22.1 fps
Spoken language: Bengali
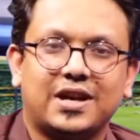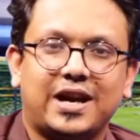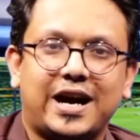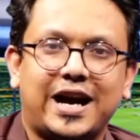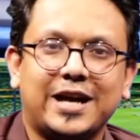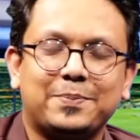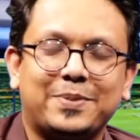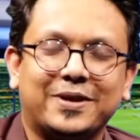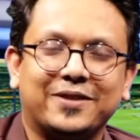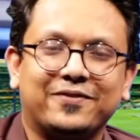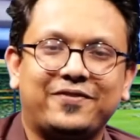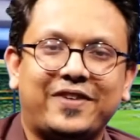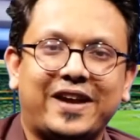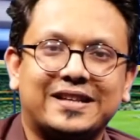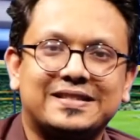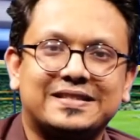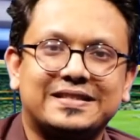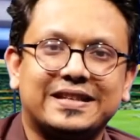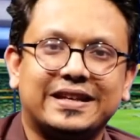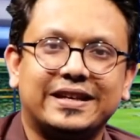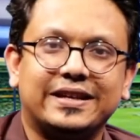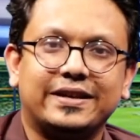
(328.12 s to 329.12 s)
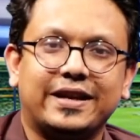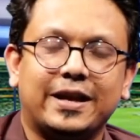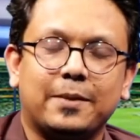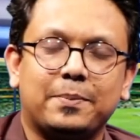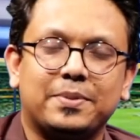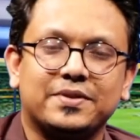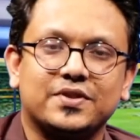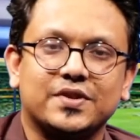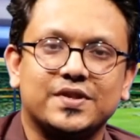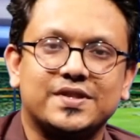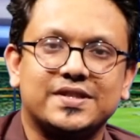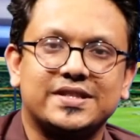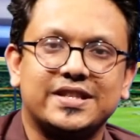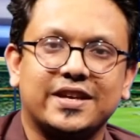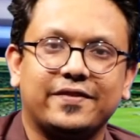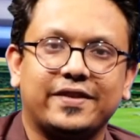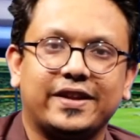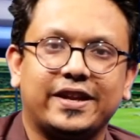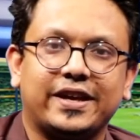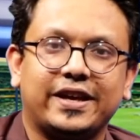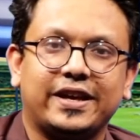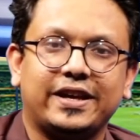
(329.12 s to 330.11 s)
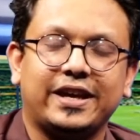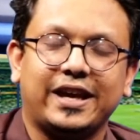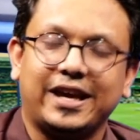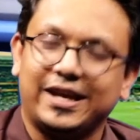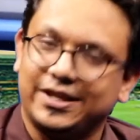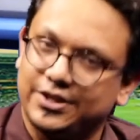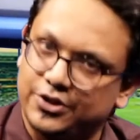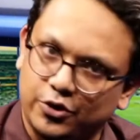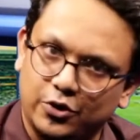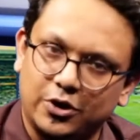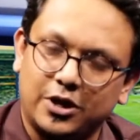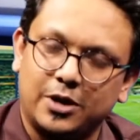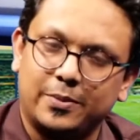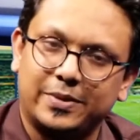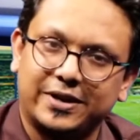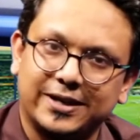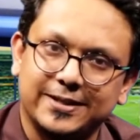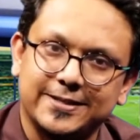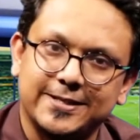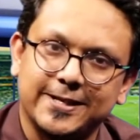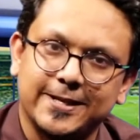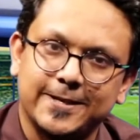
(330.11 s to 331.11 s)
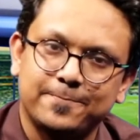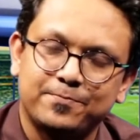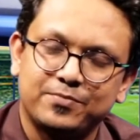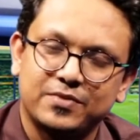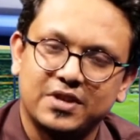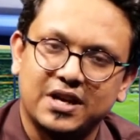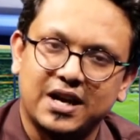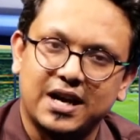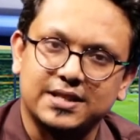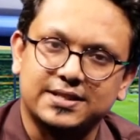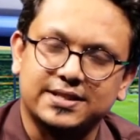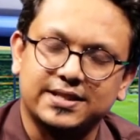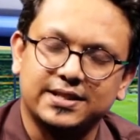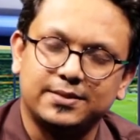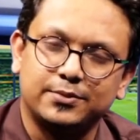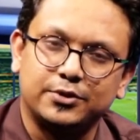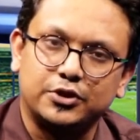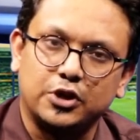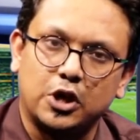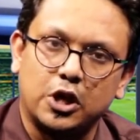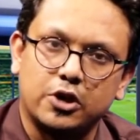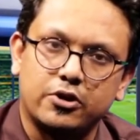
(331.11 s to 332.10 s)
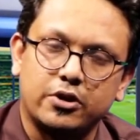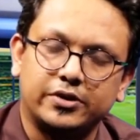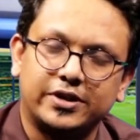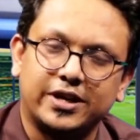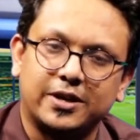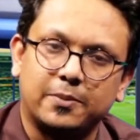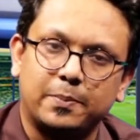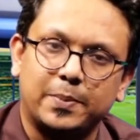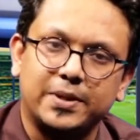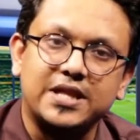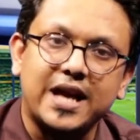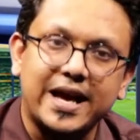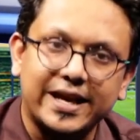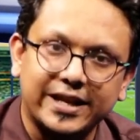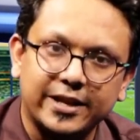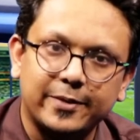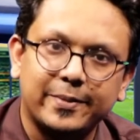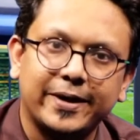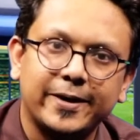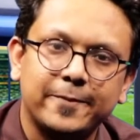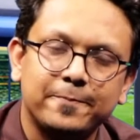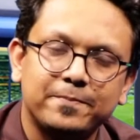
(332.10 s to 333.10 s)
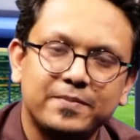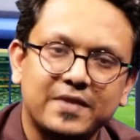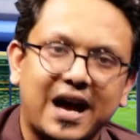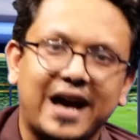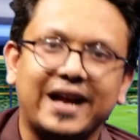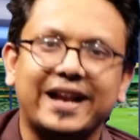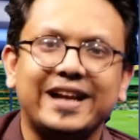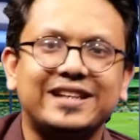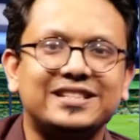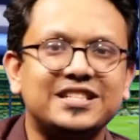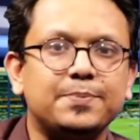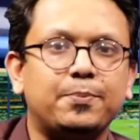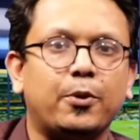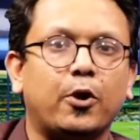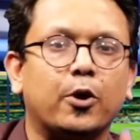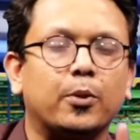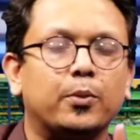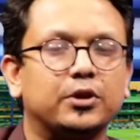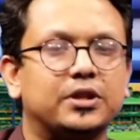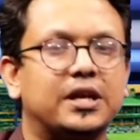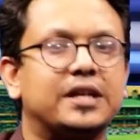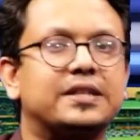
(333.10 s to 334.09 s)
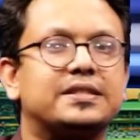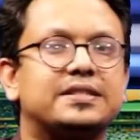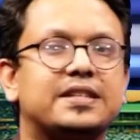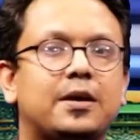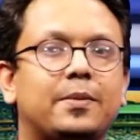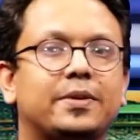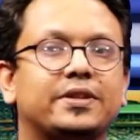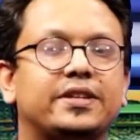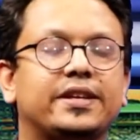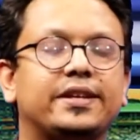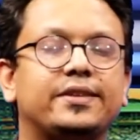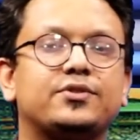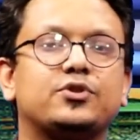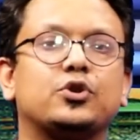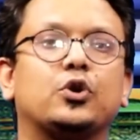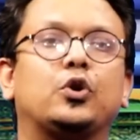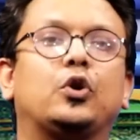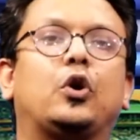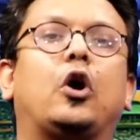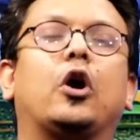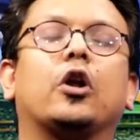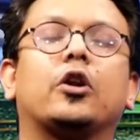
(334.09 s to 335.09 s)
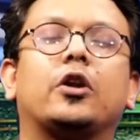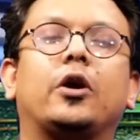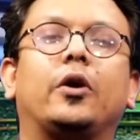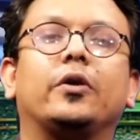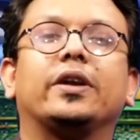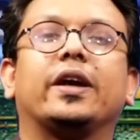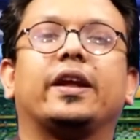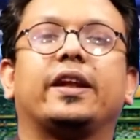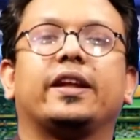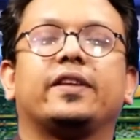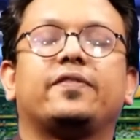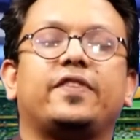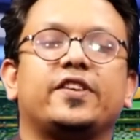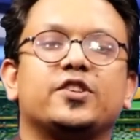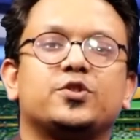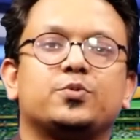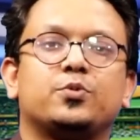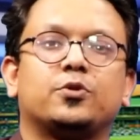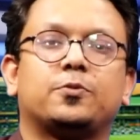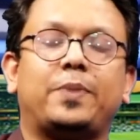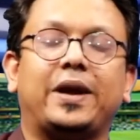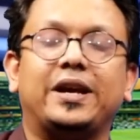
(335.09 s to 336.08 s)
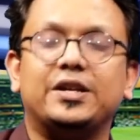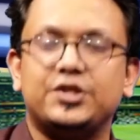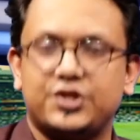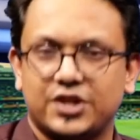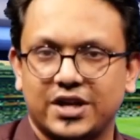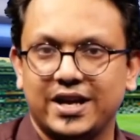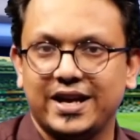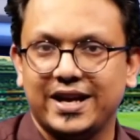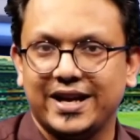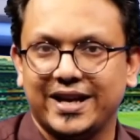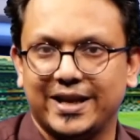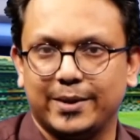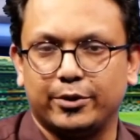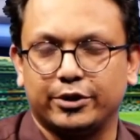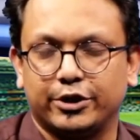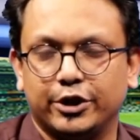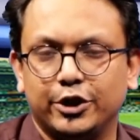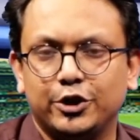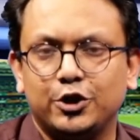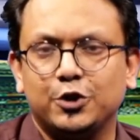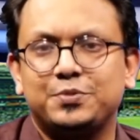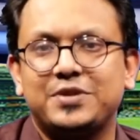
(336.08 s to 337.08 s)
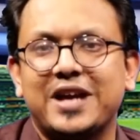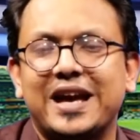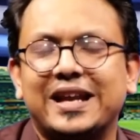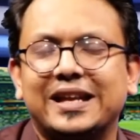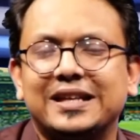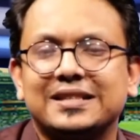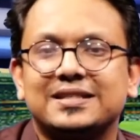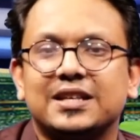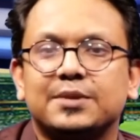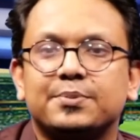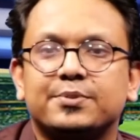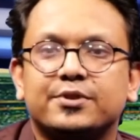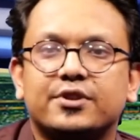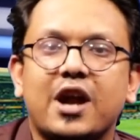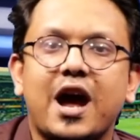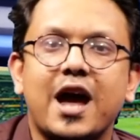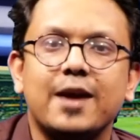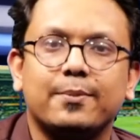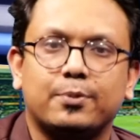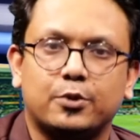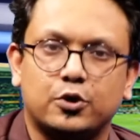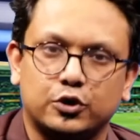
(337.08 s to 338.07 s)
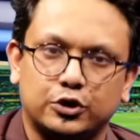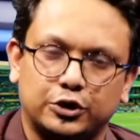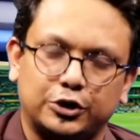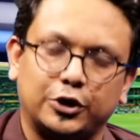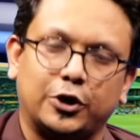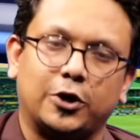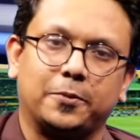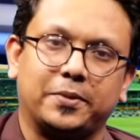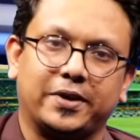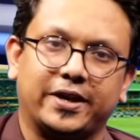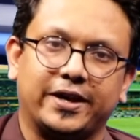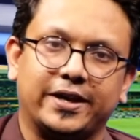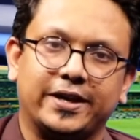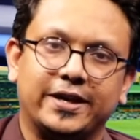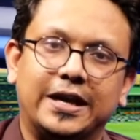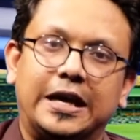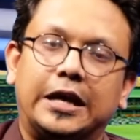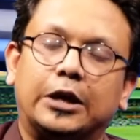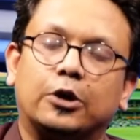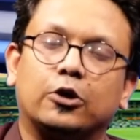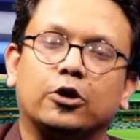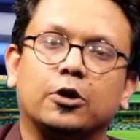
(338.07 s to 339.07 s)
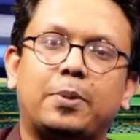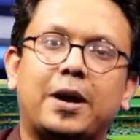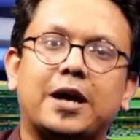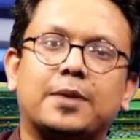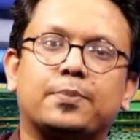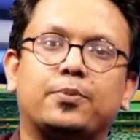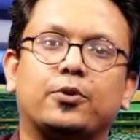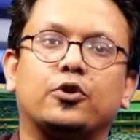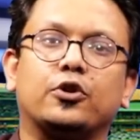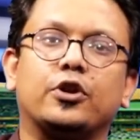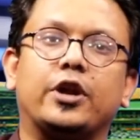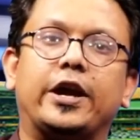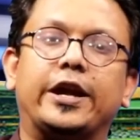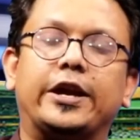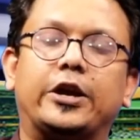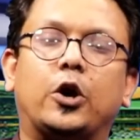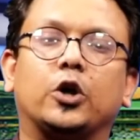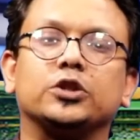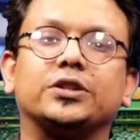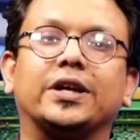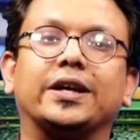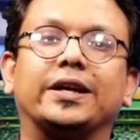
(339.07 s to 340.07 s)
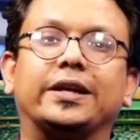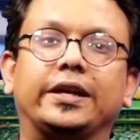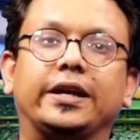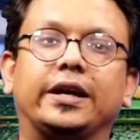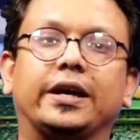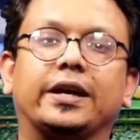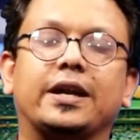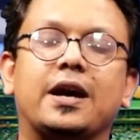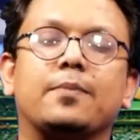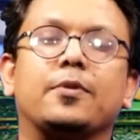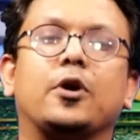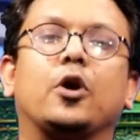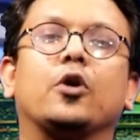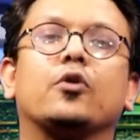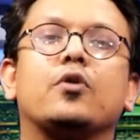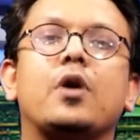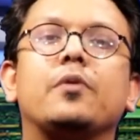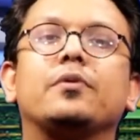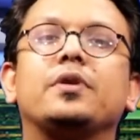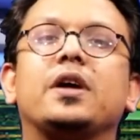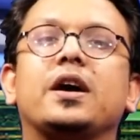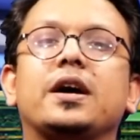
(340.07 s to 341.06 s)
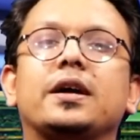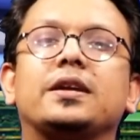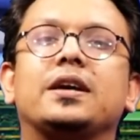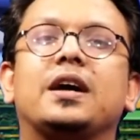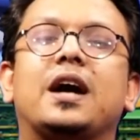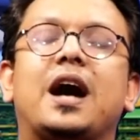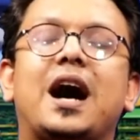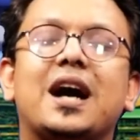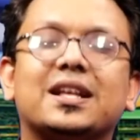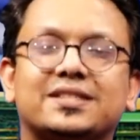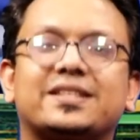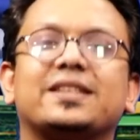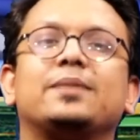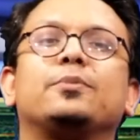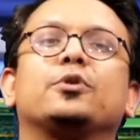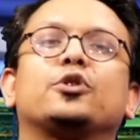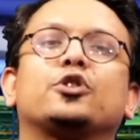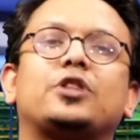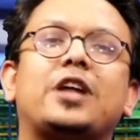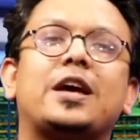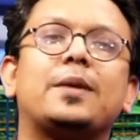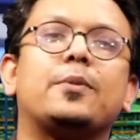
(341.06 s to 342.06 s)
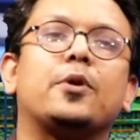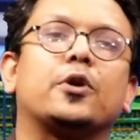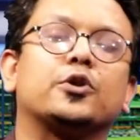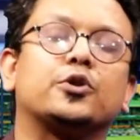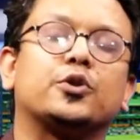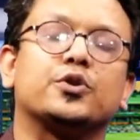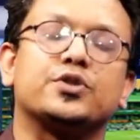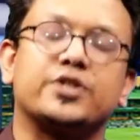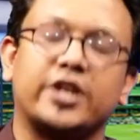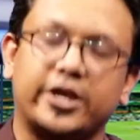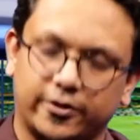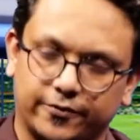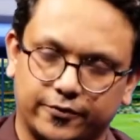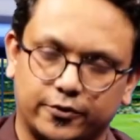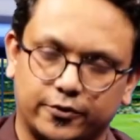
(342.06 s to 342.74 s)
আইপিএল ফ্যাক্সের এপিসোড সেভেনে এই ছিল আমার কাছে আজকের মতো অলরাউন্ডার বিদায় নেবে আর একটি পর্ব থাকছে আমাদের সো অলরাউন্ডারের ফেসবুক পেজ এবং ইউটিউব চ্যানেল সাবস্ক্রাইব করতে হবে কোনো ফাঁক ফোকর নাই কথা ক্লিয়ার আমরা অলরাউন্ডার আজকের মতো তাই বনন্ত সাইন অফ